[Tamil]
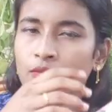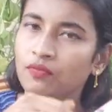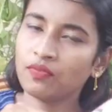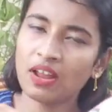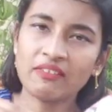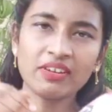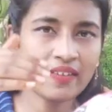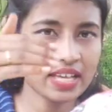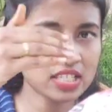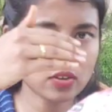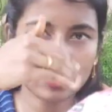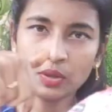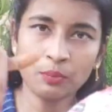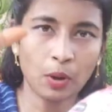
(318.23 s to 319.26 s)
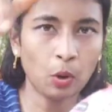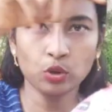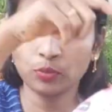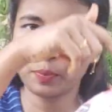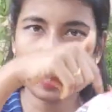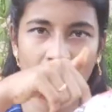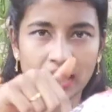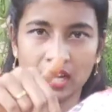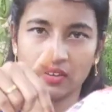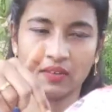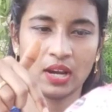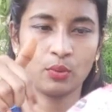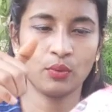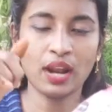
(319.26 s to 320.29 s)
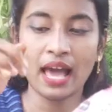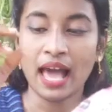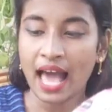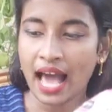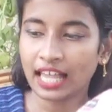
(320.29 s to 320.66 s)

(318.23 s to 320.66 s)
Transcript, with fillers: ஃப்ளவர் வேஸுக்கு வந்து மவுத் பார்ட் வேணும்ல